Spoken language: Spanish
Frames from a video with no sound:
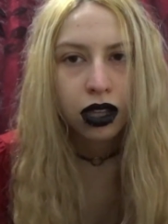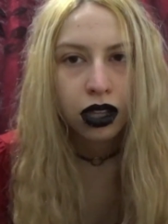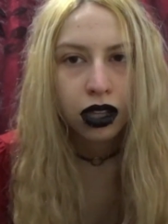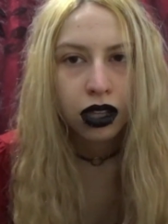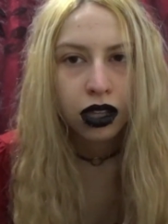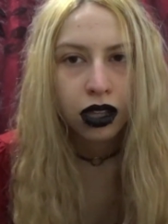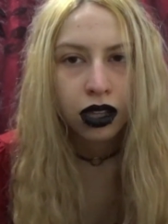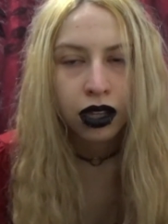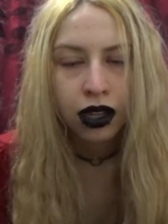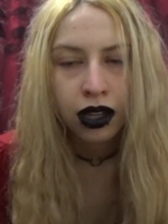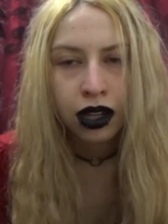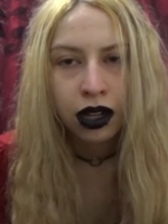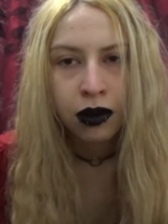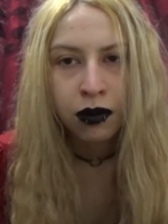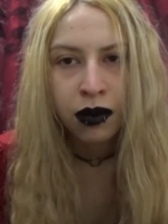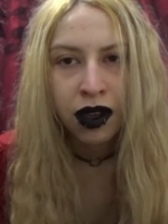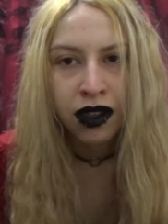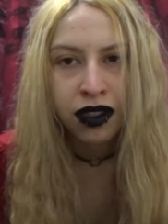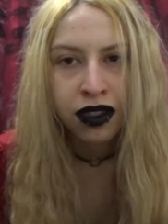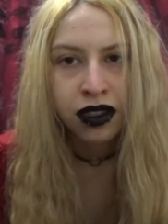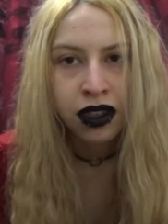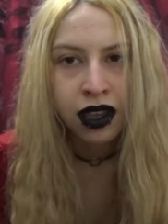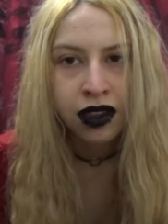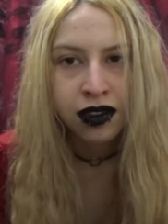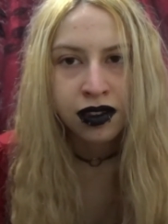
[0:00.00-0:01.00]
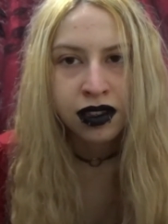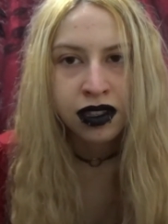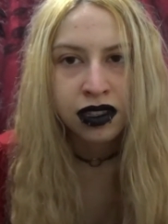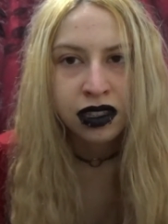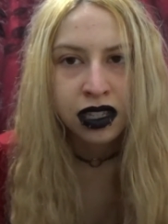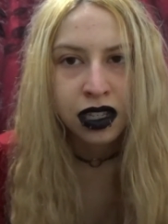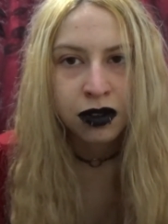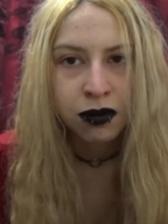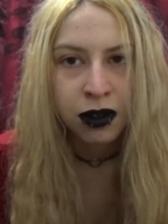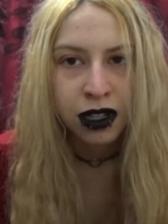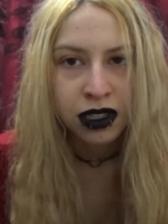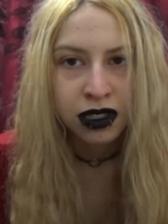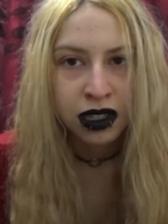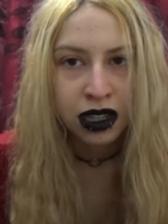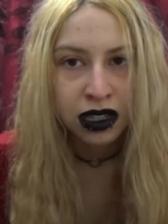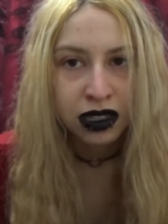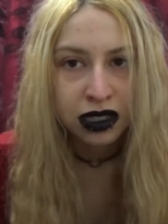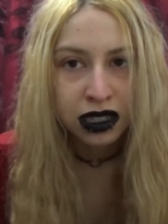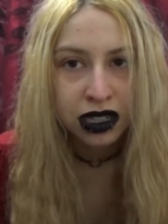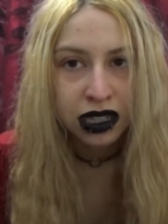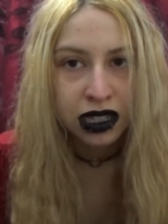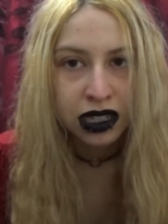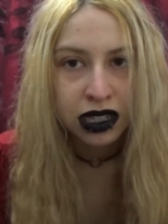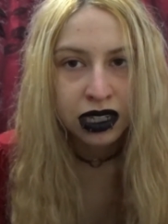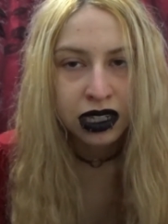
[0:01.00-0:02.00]
Él me hacía sentir
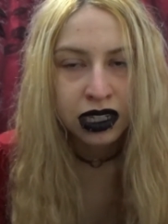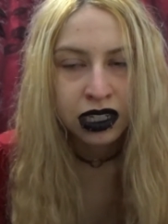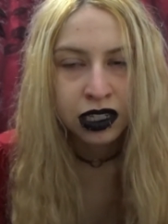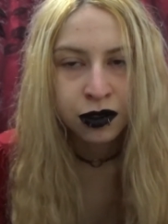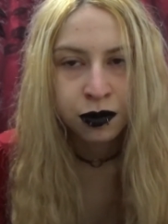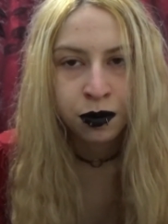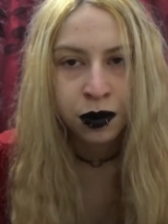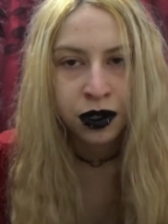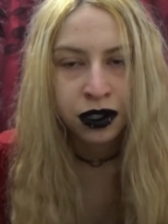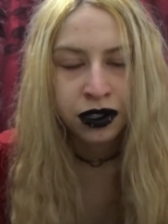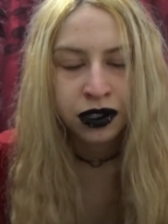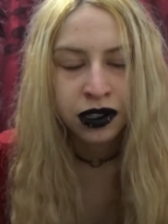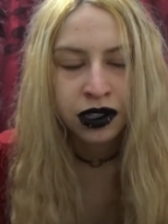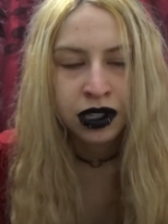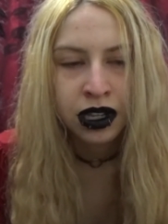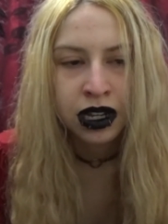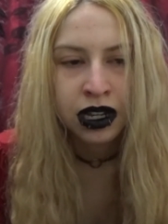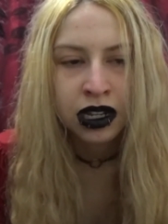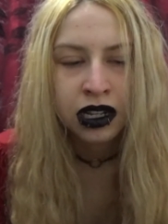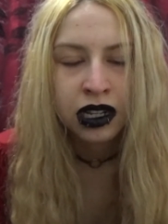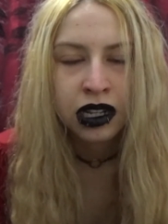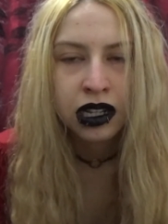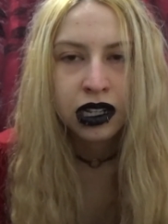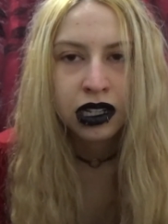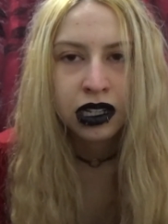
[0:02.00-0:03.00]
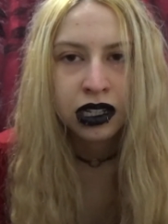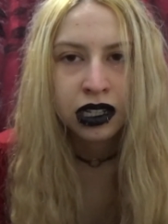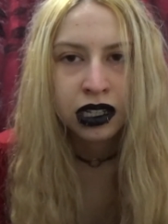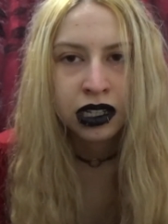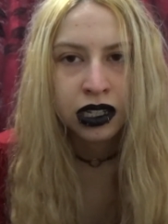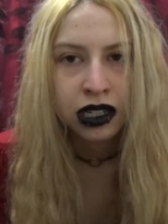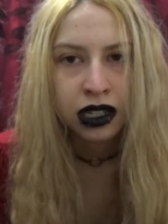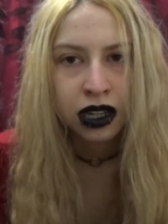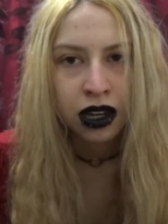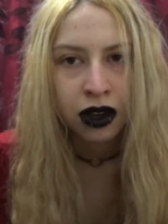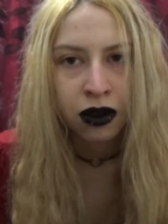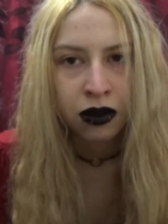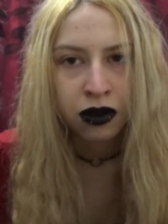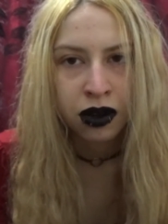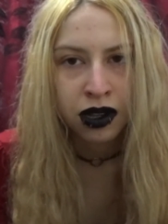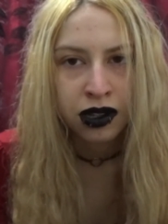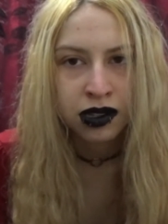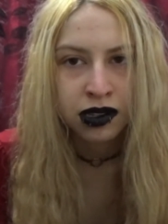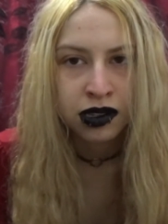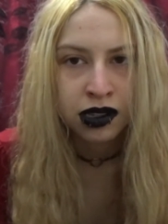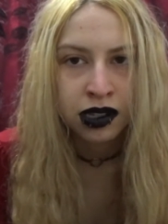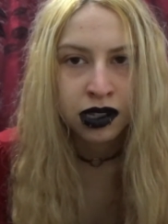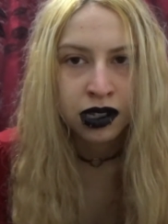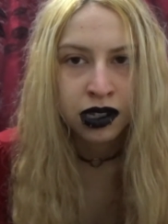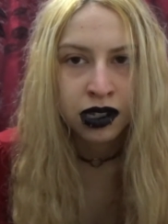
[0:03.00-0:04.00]
bastante especial y aún
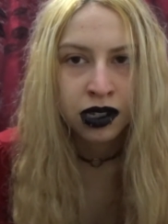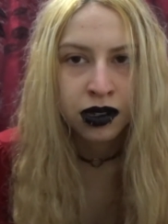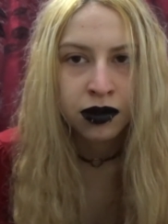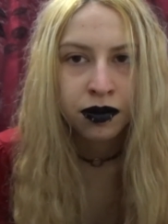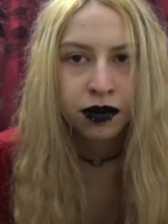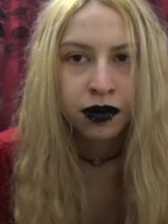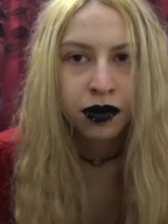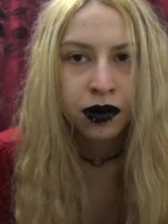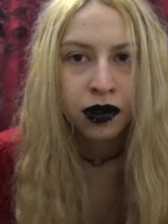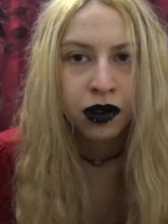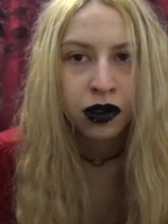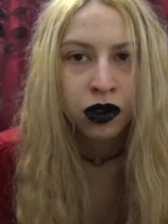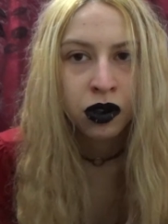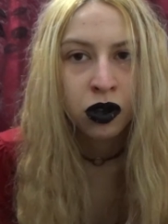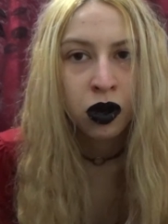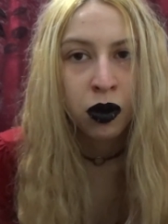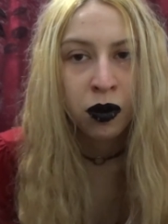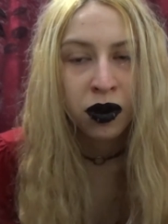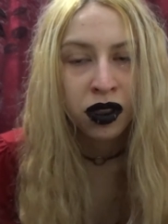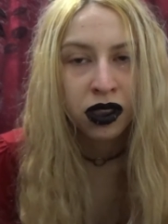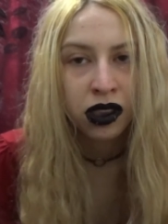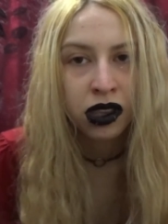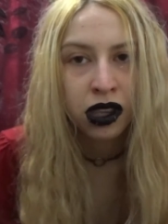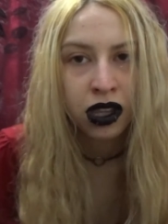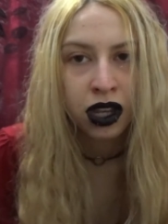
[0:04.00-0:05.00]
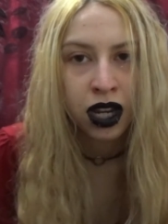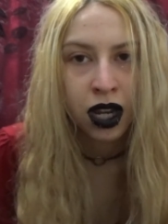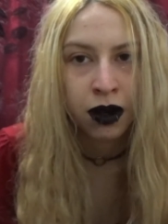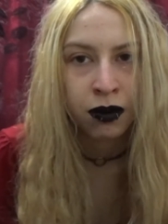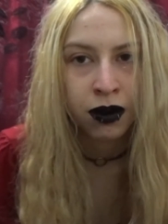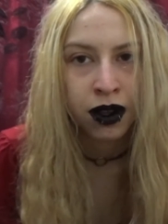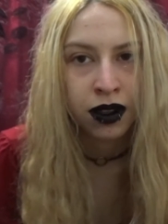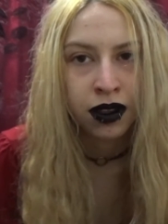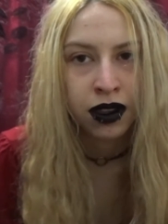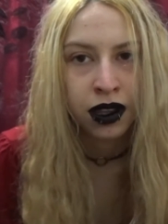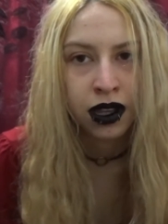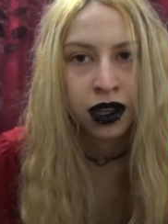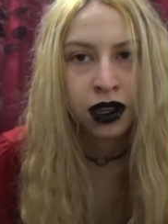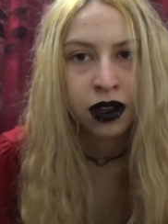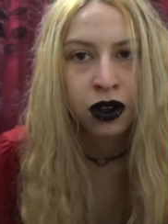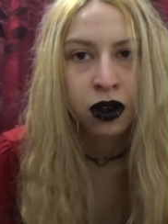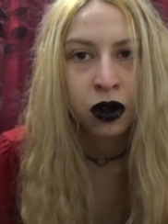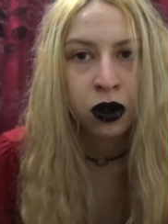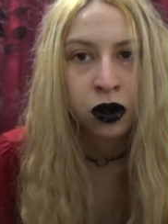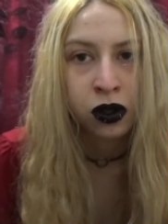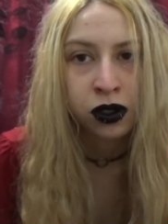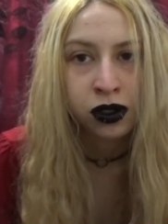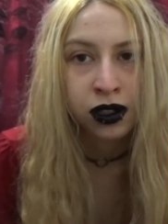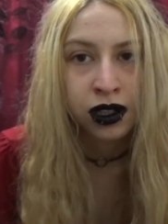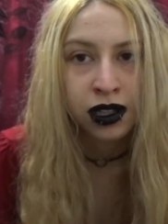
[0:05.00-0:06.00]
así yo me enteraba de
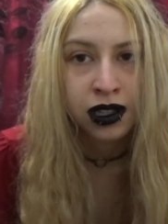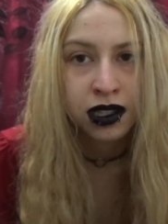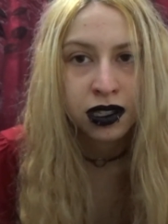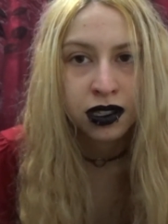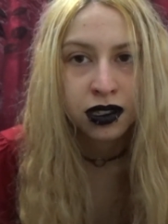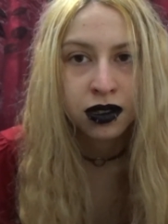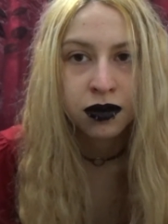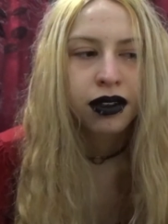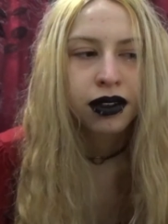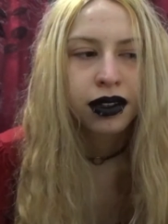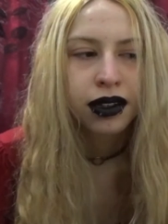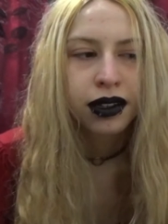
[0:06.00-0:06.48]
cosas.